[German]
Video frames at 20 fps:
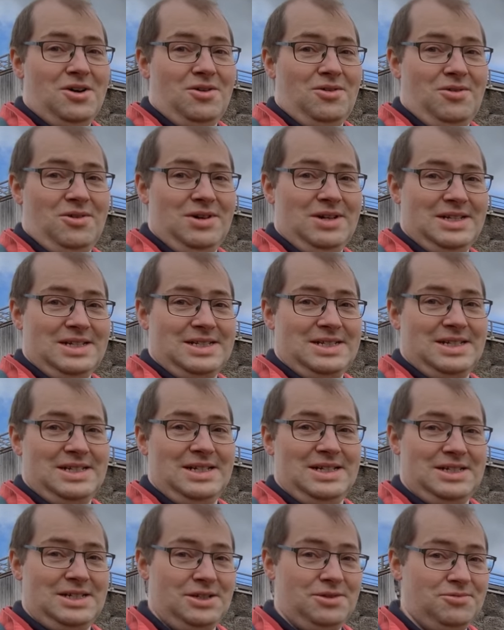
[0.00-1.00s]
Und
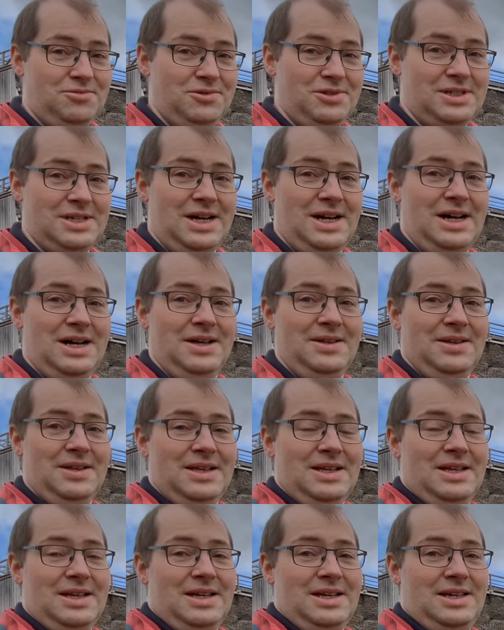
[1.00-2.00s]
äh, die Usa
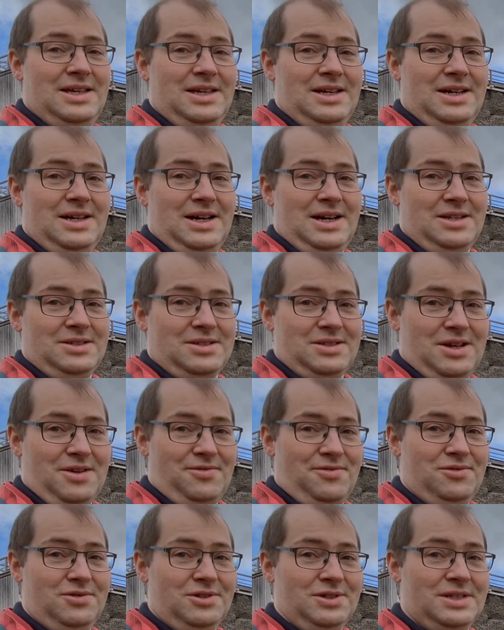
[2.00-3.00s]
hier, also der
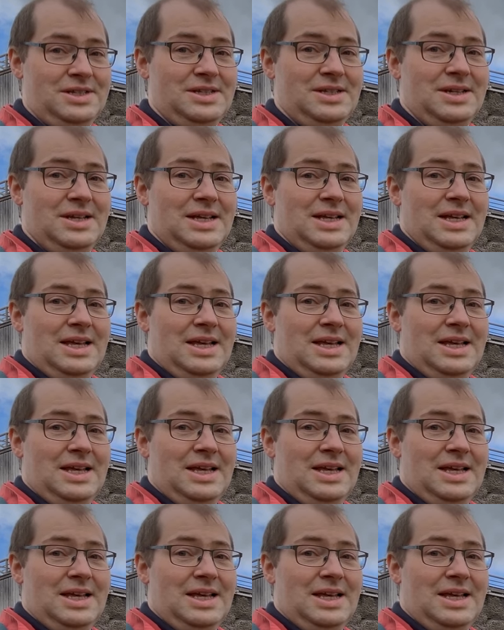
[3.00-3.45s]
Fluss,